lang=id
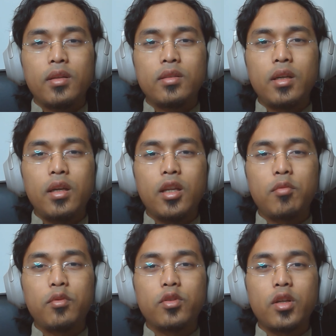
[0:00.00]
saya akhirnya
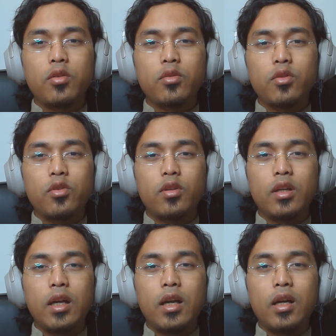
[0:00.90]
memutuskan untuk
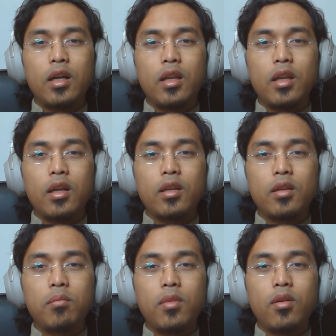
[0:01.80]
nggak lagi
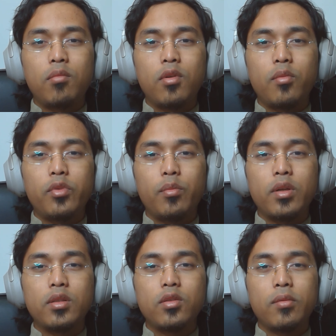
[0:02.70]
mau
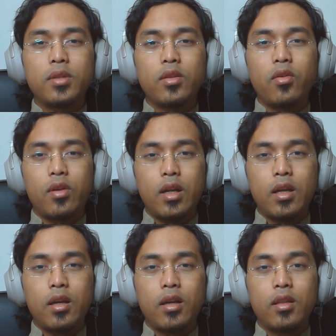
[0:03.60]
mengoptimasi website
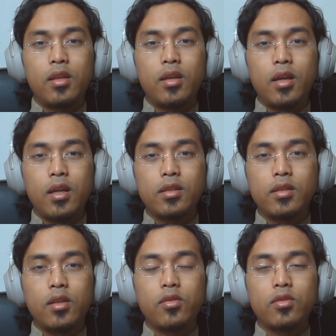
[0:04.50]
orang ketika
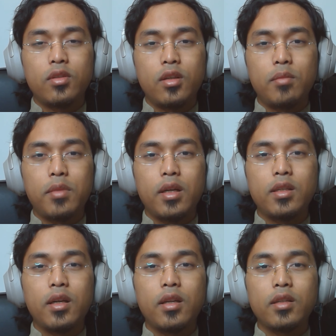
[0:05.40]
statusnya
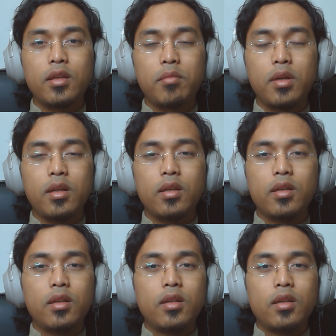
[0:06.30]
mengajak kerjasama.
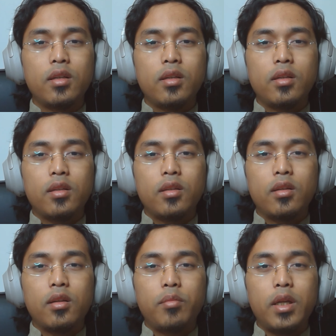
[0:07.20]

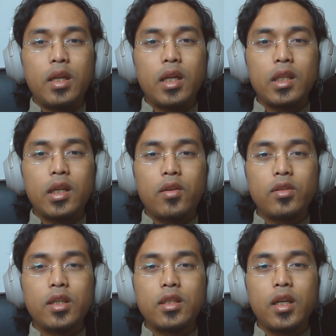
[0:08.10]
E, beda nanti kalau
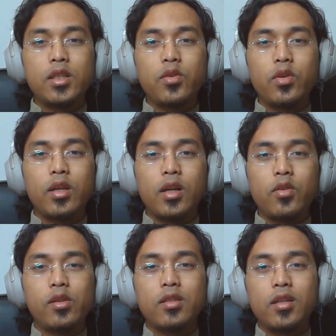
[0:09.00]
jasa SEO ya. Kalau
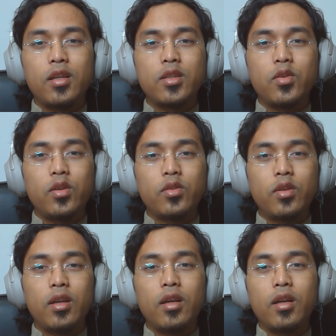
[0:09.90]
jasa SEO itu
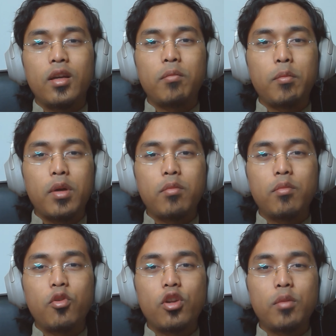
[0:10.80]
ya memang
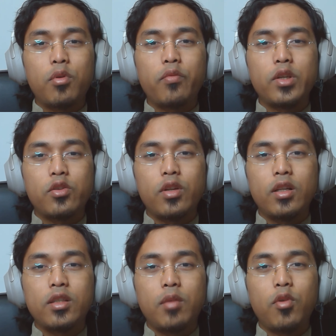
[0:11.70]
murni
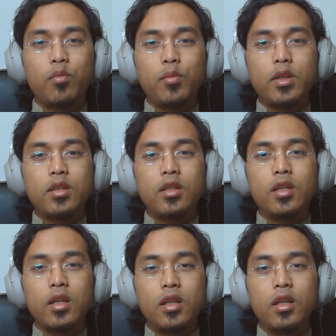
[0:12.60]
profesional. Saya mengoptimasi
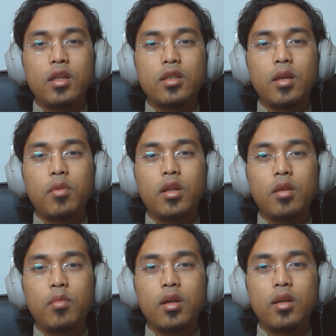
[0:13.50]
dia dan saya menerima